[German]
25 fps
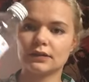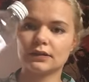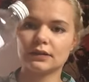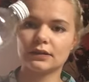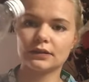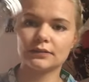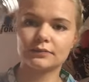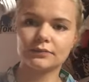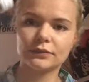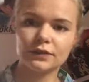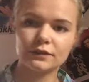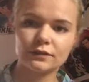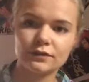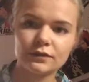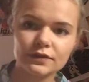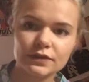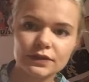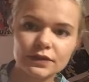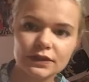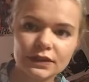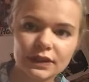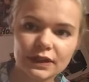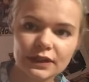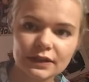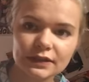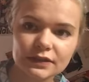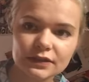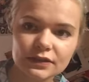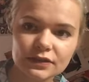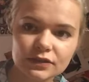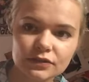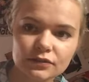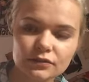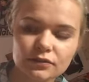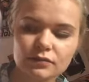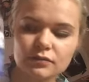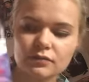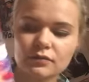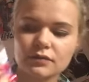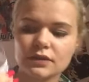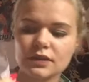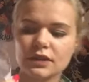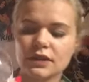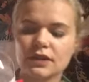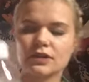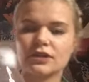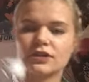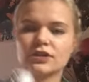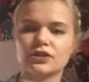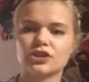Ähm, die Flüssigkeit ist so
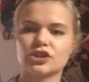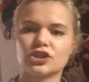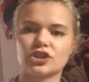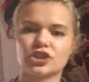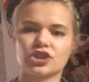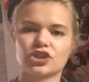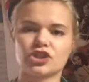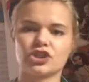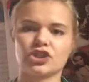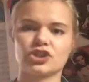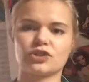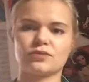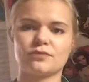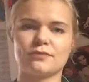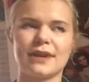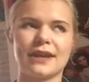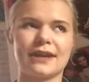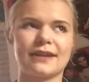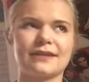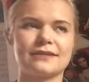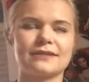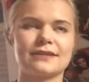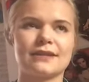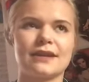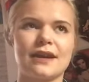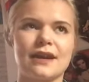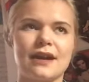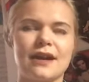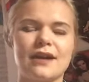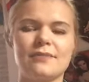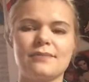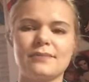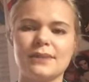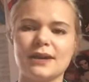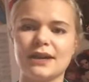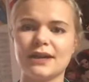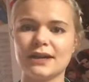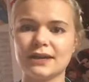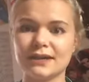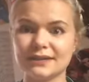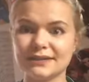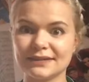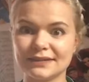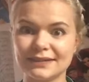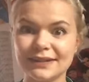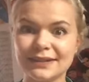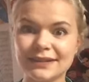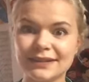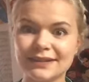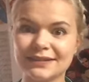rosa, schmeckt
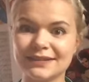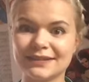abartig,